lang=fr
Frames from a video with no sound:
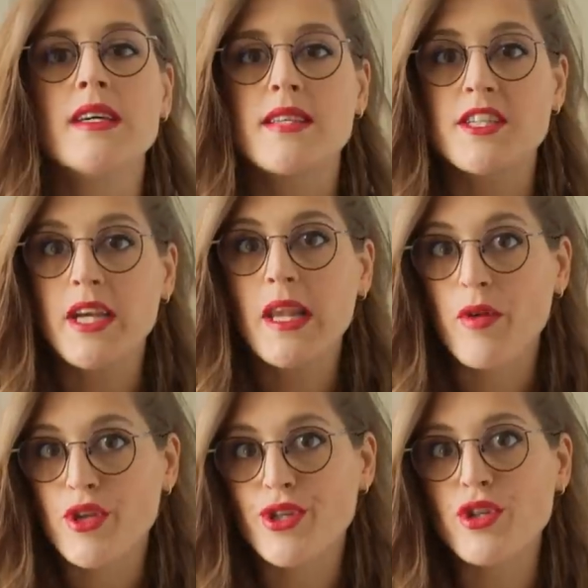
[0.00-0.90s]
Sachez que les
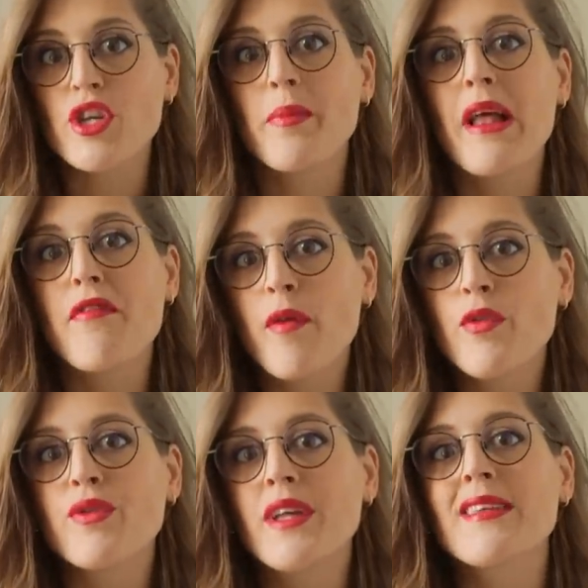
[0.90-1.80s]
modes changent, mais la
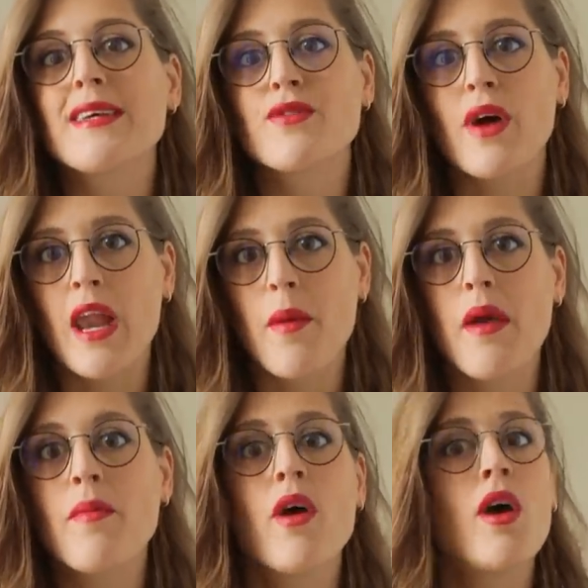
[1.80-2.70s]
forme de lunettes restera la
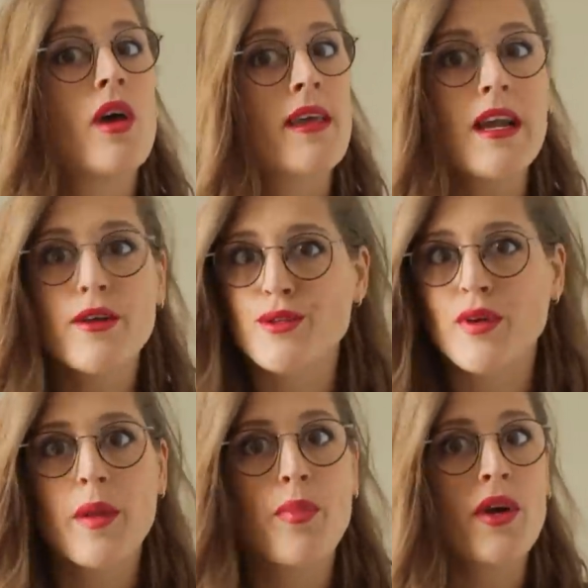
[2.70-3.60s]
même, quelle que
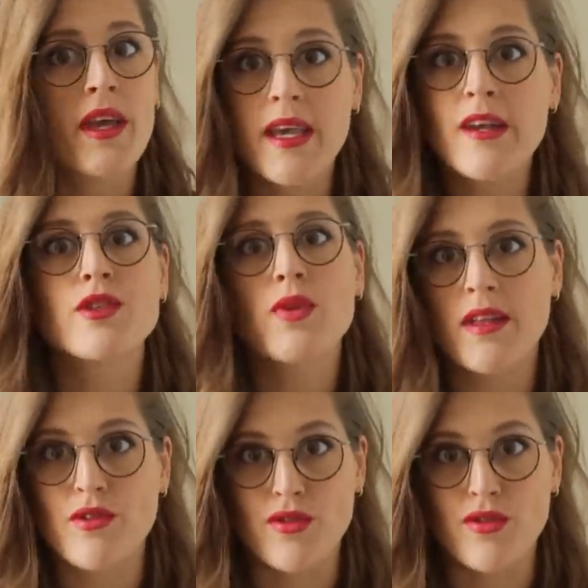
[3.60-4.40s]
soit l'époque et quelle que soit la